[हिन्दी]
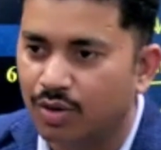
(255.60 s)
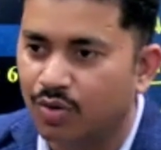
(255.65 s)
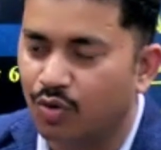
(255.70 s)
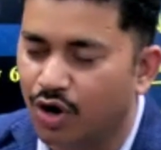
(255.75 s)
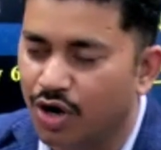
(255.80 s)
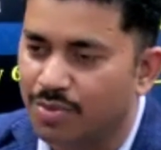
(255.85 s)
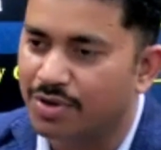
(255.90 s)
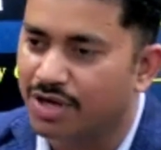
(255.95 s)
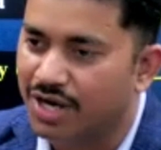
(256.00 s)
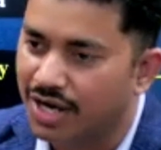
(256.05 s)

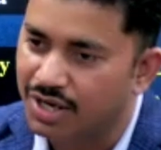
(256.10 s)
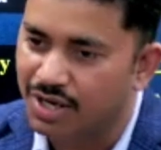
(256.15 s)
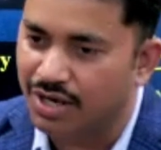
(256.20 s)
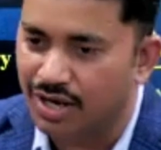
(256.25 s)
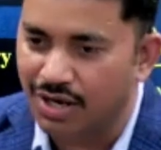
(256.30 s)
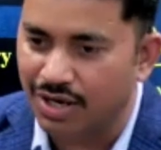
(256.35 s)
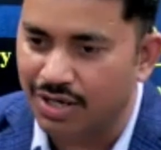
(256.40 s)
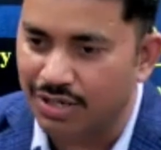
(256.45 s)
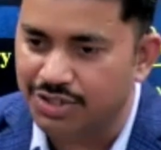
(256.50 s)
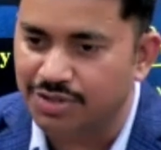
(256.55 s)
कोई भी
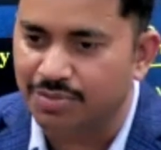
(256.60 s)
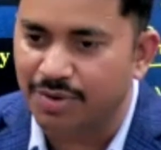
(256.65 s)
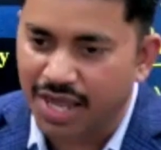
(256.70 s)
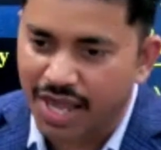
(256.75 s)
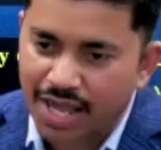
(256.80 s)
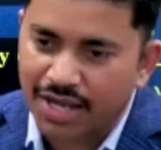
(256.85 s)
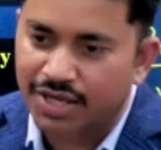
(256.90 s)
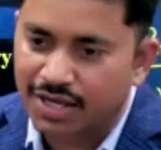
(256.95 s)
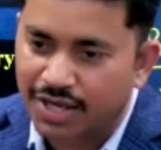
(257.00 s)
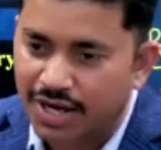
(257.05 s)
कंकरेंट लिस्ट में
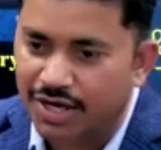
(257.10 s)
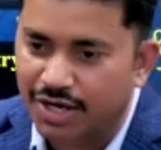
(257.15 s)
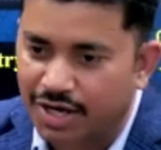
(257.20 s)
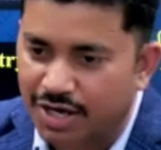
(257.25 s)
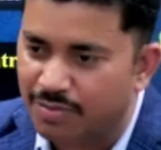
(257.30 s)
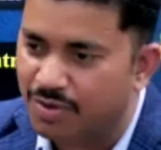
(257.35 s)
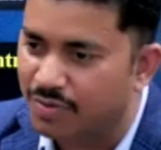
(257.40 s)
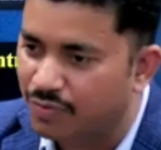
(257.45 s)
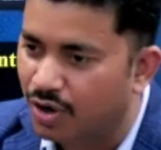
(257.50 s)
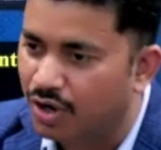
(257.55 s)
एक ही
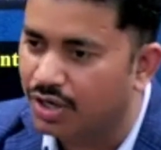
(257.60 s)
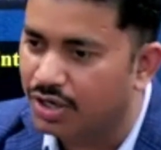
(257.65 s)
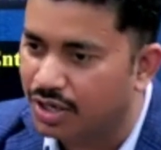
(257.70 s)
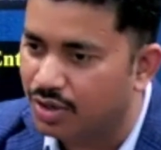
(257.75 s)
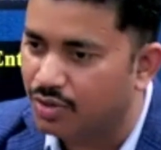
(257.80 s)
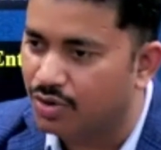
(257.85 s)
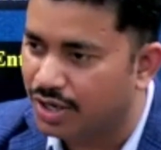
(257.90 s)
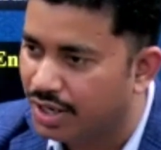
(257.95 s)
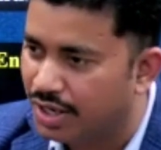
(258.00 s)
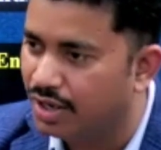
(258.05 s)
एंट्री में फॉल
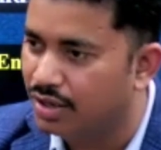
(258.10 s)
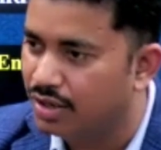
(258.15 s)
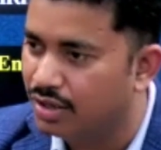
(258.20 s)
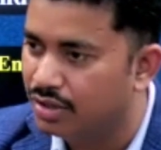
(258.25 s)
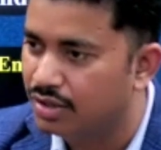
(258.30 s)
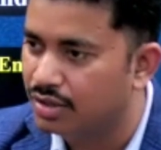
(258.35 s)
करोगे ना